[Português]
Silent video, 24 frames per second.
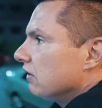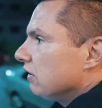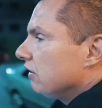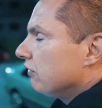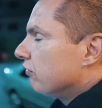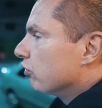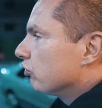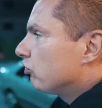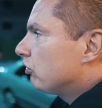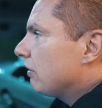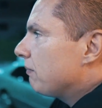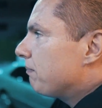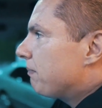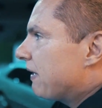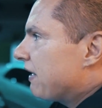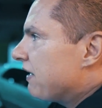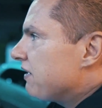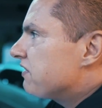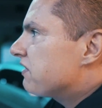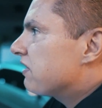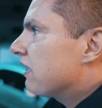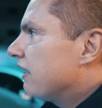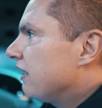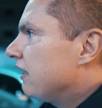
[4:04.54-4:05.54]
e você
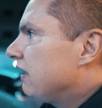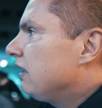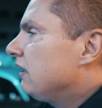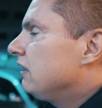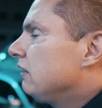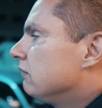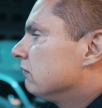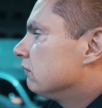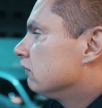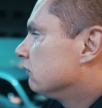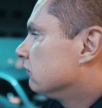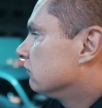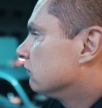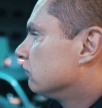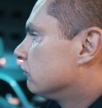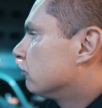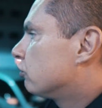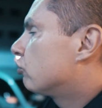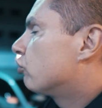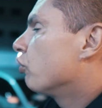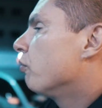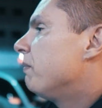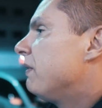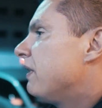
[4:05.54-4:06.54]
pensa aí em
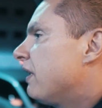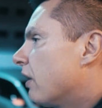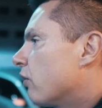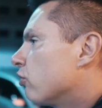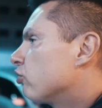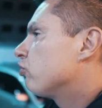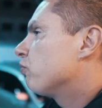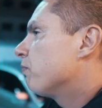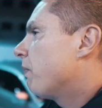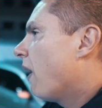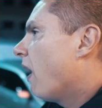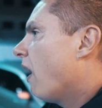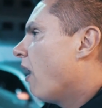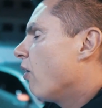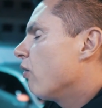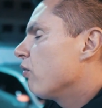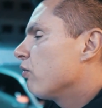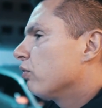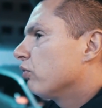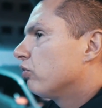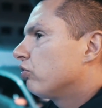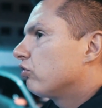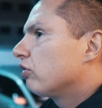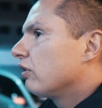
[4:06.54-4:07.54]
subir aos
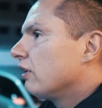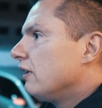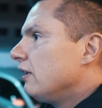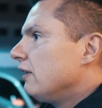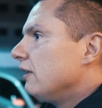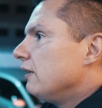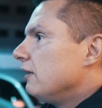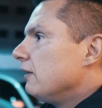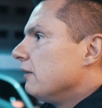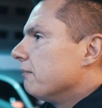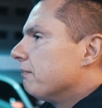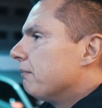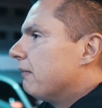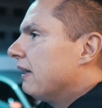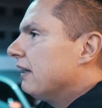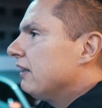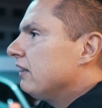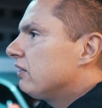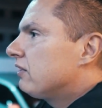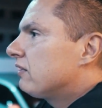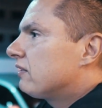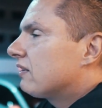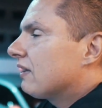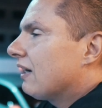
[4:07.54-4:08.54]
palcos,
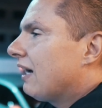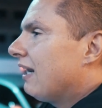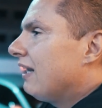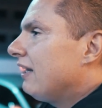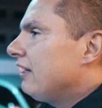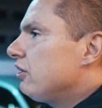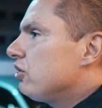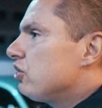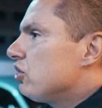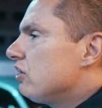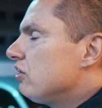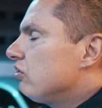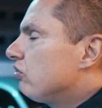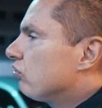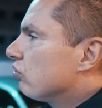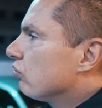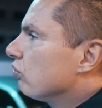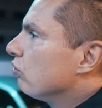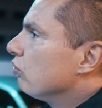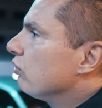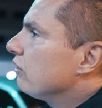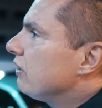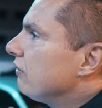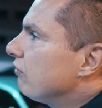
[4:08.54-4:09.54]
mas além disso,
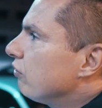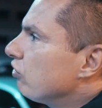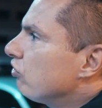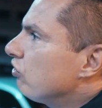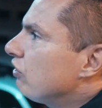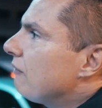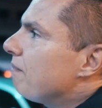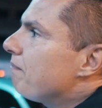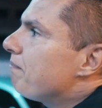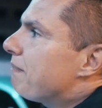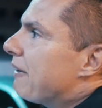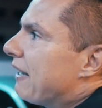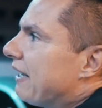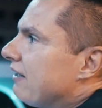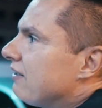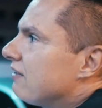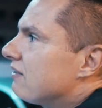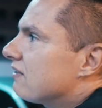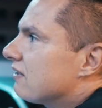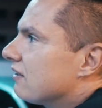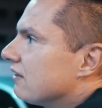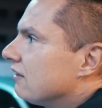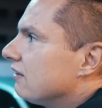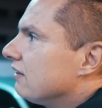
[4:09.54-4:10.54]
o que você
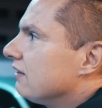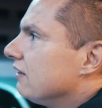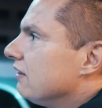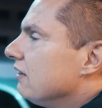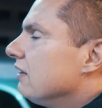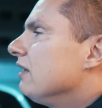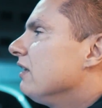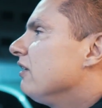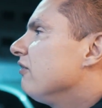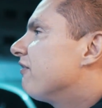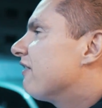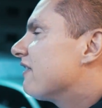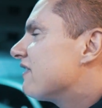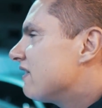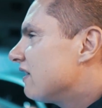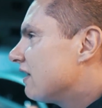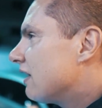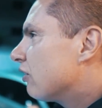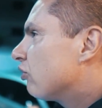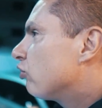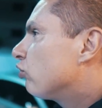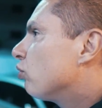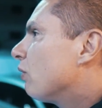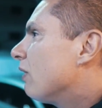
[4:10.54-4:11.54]
pensa em fazer
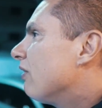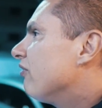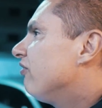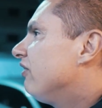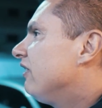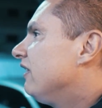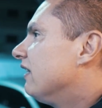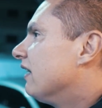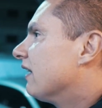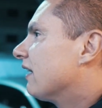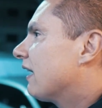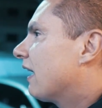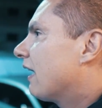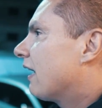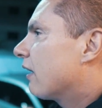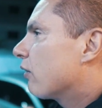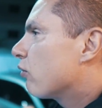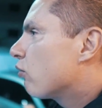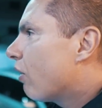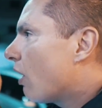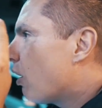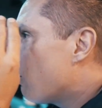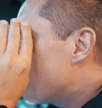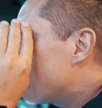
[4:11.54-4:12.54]
da sua vida, cara?
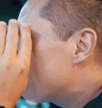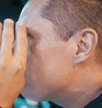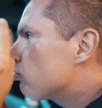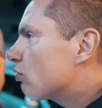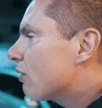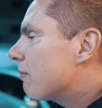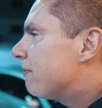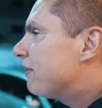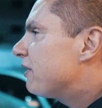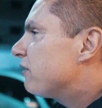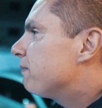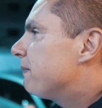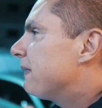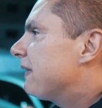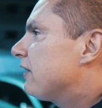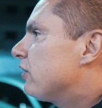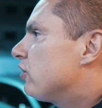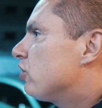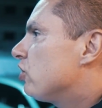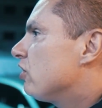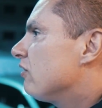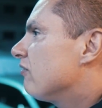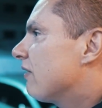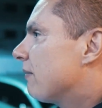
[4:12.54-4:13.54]
Qual é a sua
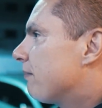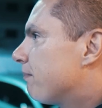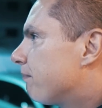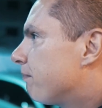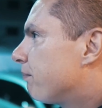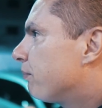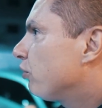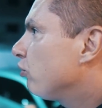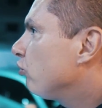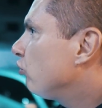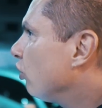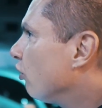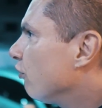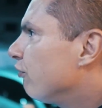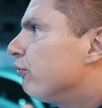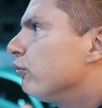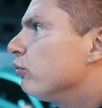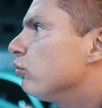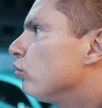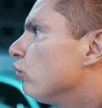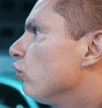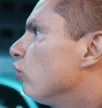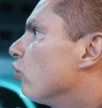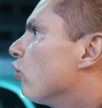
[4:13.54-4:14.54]
perspectiva para o seu
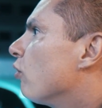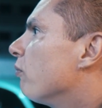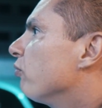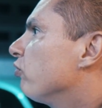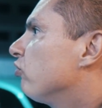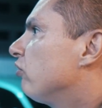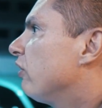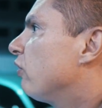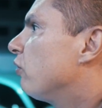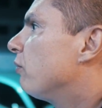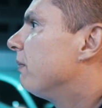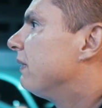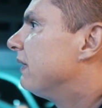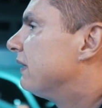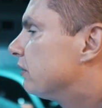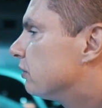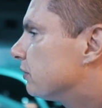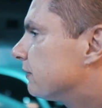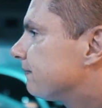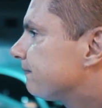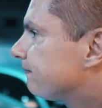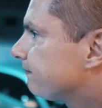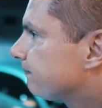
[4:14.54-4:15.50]
futuro como ser humano?